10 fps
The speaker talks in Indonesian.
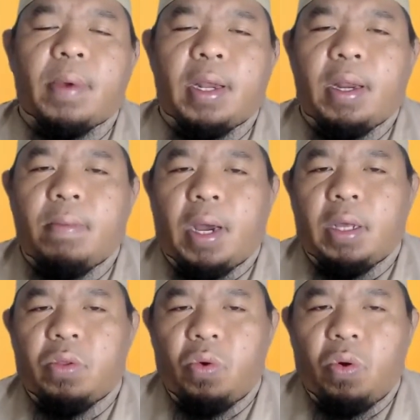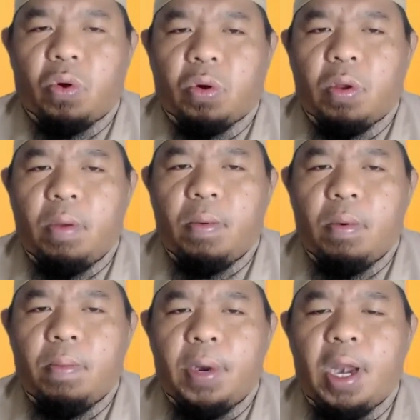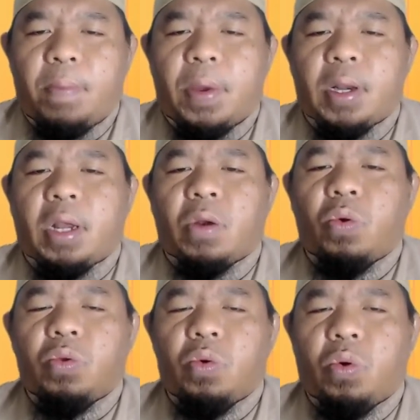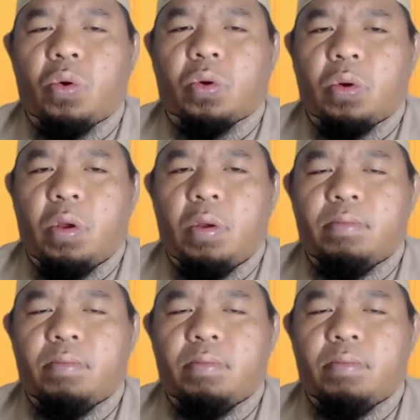keadaan ma'dzur Mendapatkan udur.